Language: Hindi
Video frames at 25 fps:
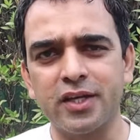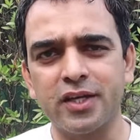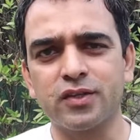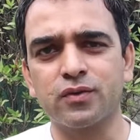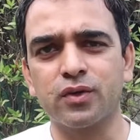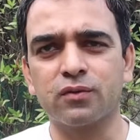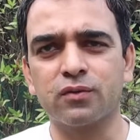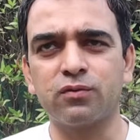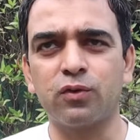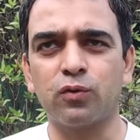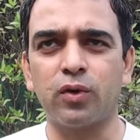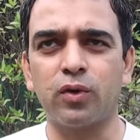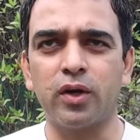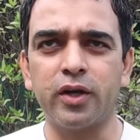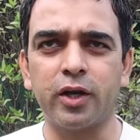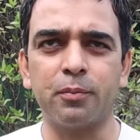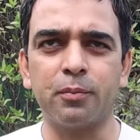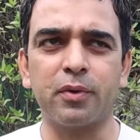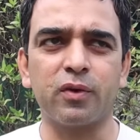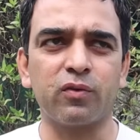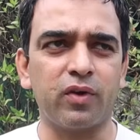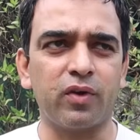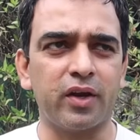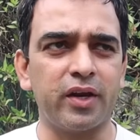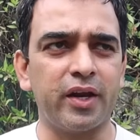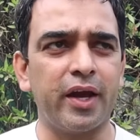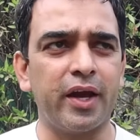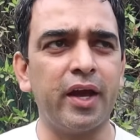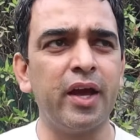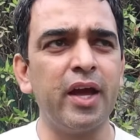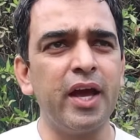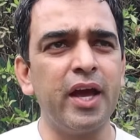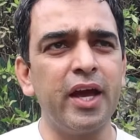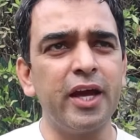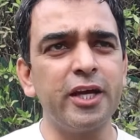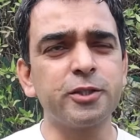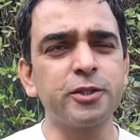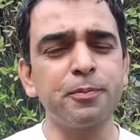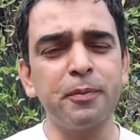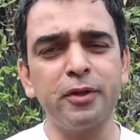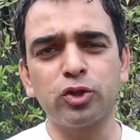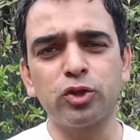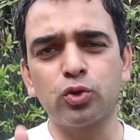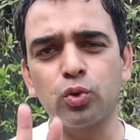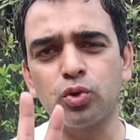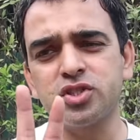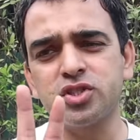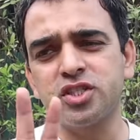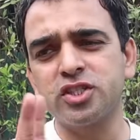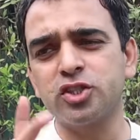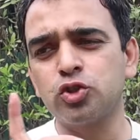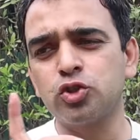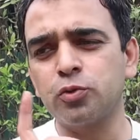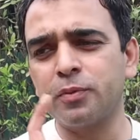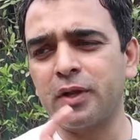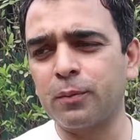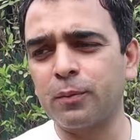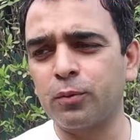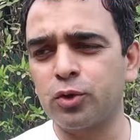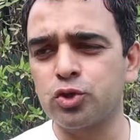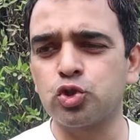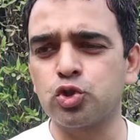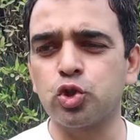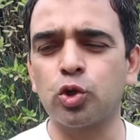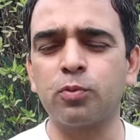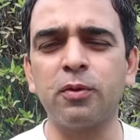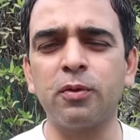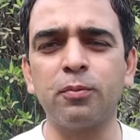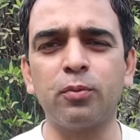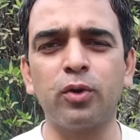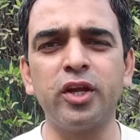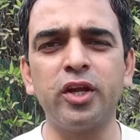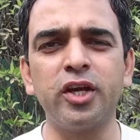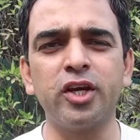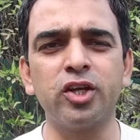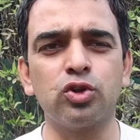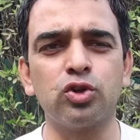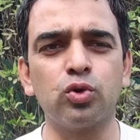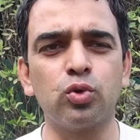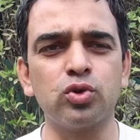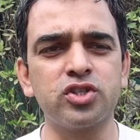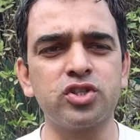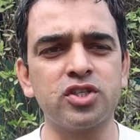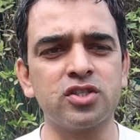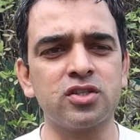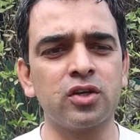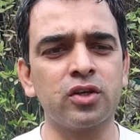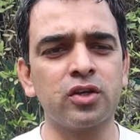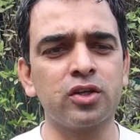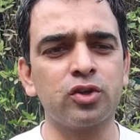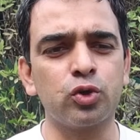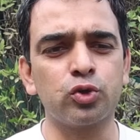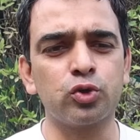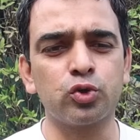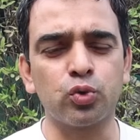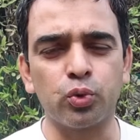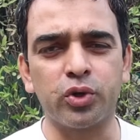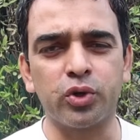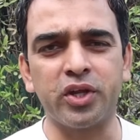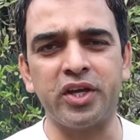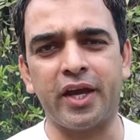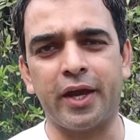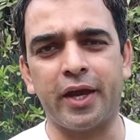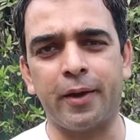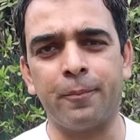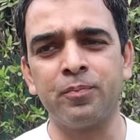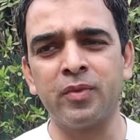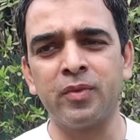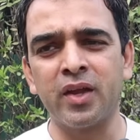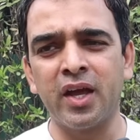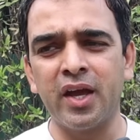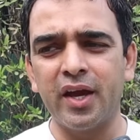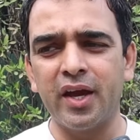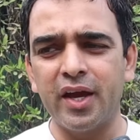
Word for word: इस वक्त वो वर्ल्ड नंबर वन है इसमें दो चीज़ें जो मैंने आपको शुरू में बोली कि दो चीज़ें तो टूटी हैं